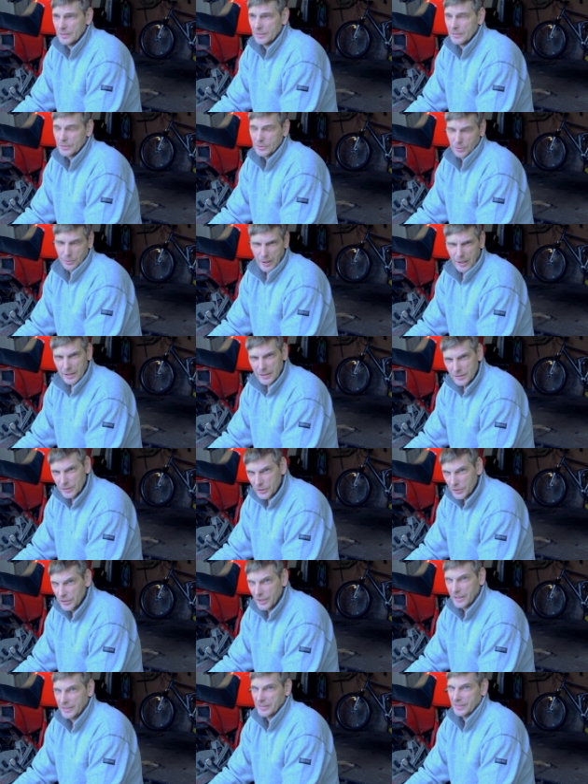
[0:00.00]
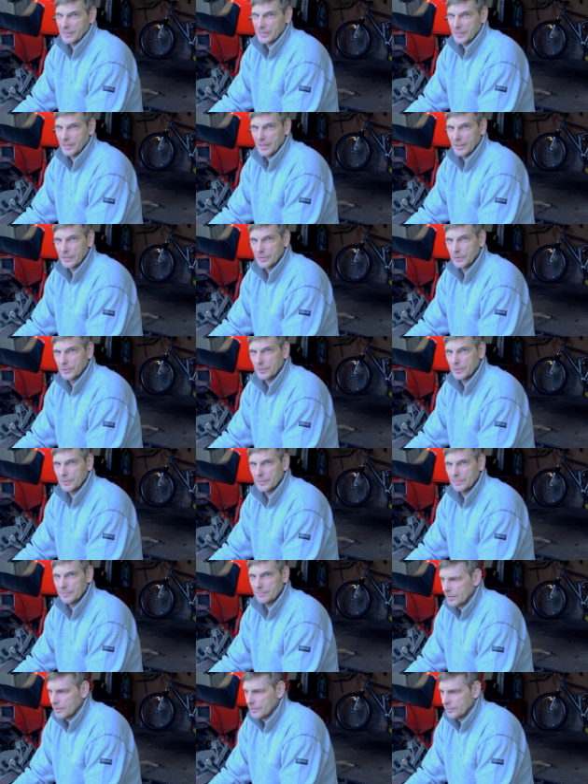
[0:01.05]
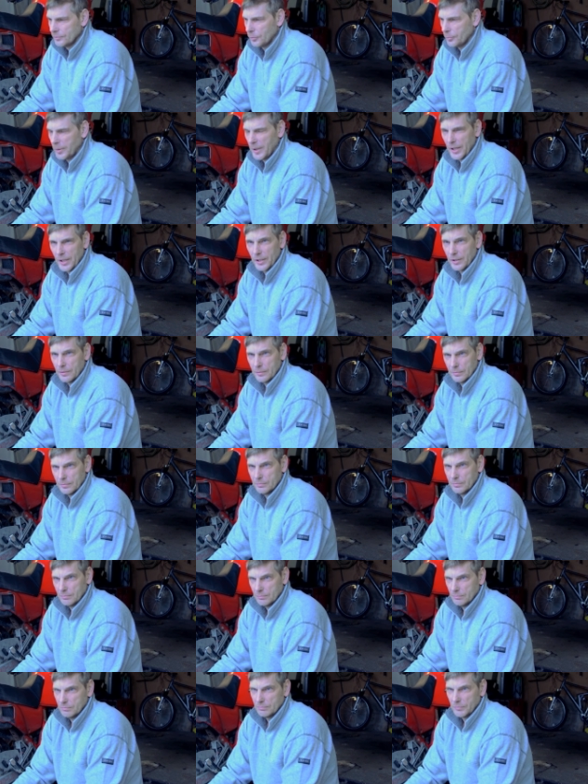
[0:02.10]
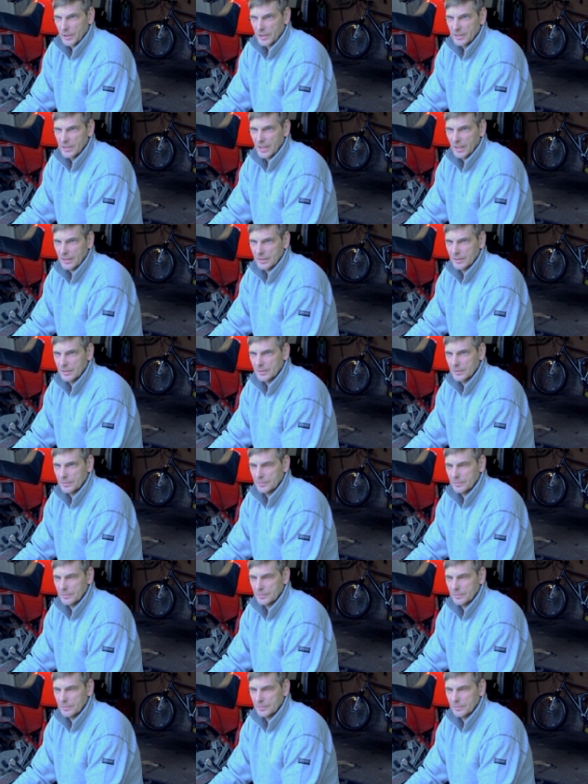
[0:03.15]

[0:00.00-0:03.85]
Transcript: solange es nicht nass ist. Also, wobei wie gesagt,